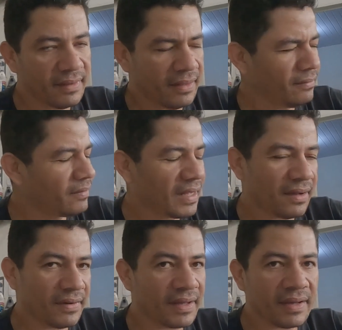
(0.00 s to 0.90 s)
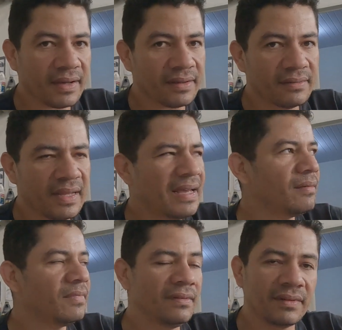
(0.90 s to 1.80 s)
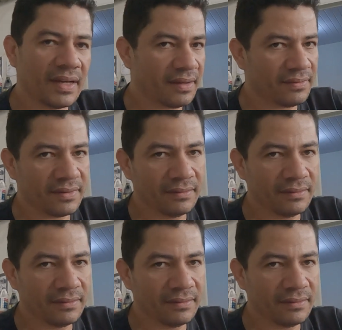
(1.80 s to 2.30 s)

Ele não lava carro, né? Não lava.